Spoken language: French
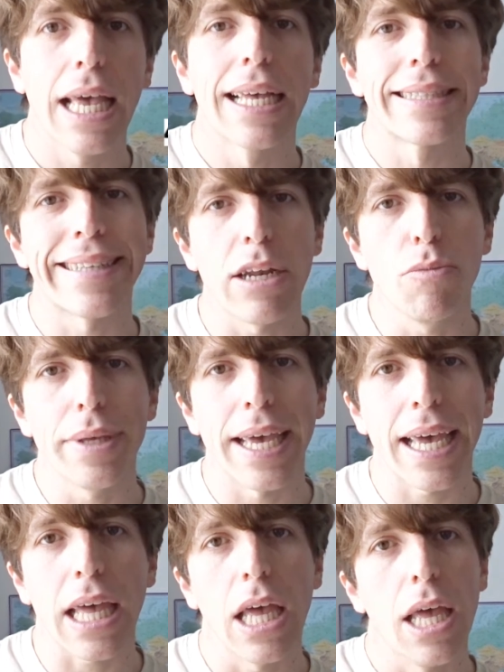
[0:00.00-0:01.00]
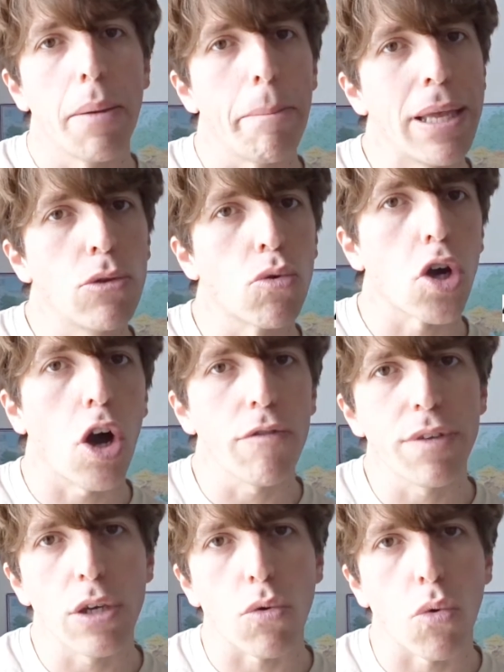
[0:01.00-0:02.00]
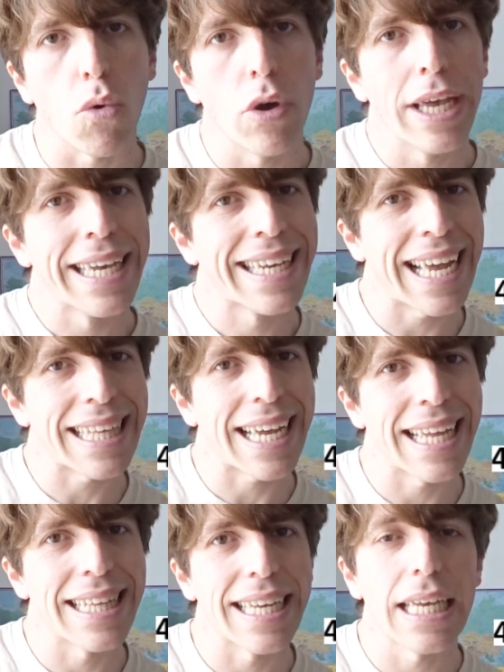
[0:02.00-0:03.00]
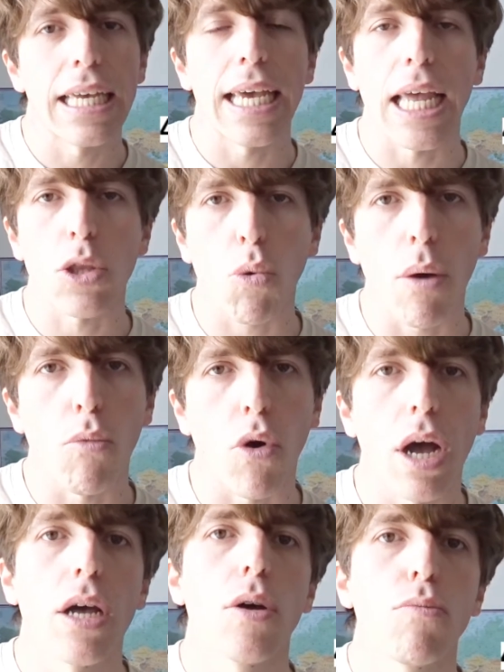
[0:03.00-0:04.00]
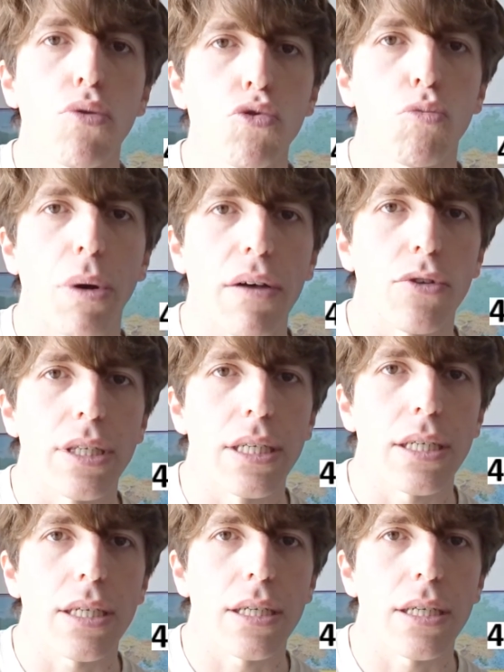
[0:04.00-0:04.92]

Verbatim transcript: Sa lumière met donc environ 4 années et 3 mois pour nous parvenir.